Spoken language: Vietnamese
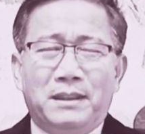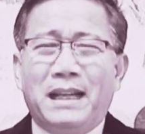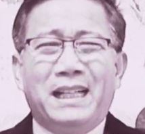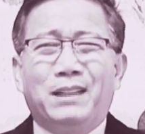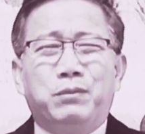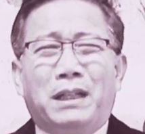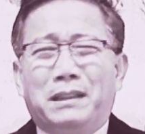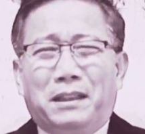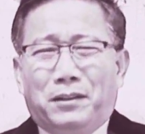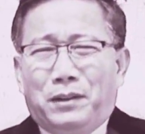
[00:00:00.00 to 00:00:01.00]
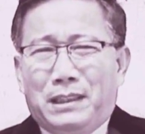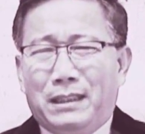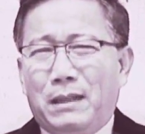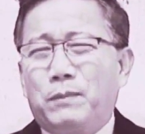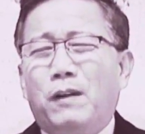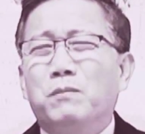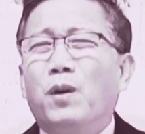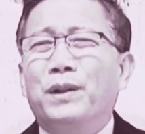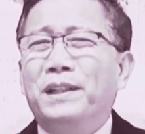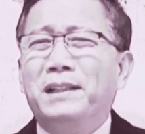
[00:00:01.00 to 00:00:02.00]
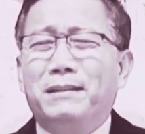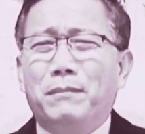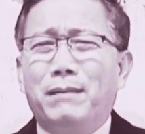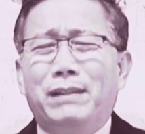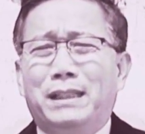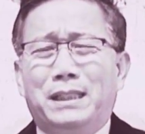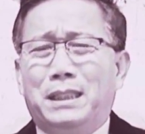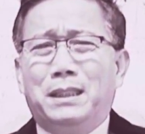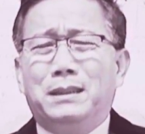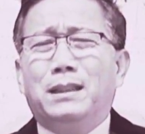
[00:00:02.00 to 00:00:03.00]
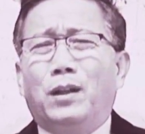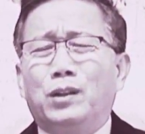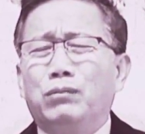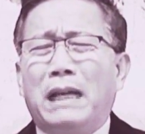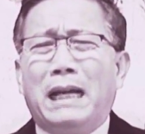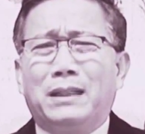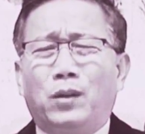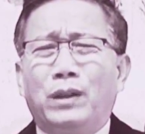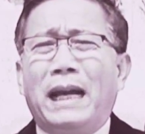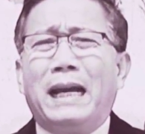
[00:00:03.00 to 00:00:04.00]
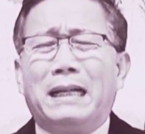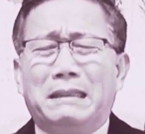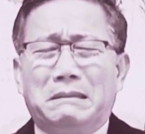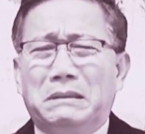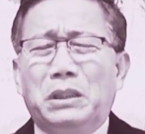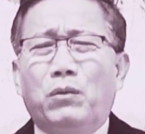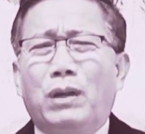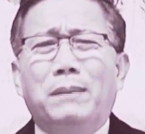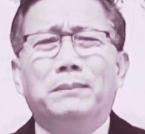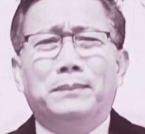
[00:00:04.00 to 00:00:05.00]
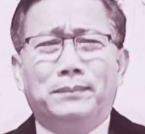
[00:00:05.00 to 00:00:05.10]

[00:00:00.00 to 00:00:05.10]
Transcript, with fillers: cái đây chúng ta đừng nói chuyện lập công bồi đức bởi vì những lỗi chúng ta tội ác nhiều lắm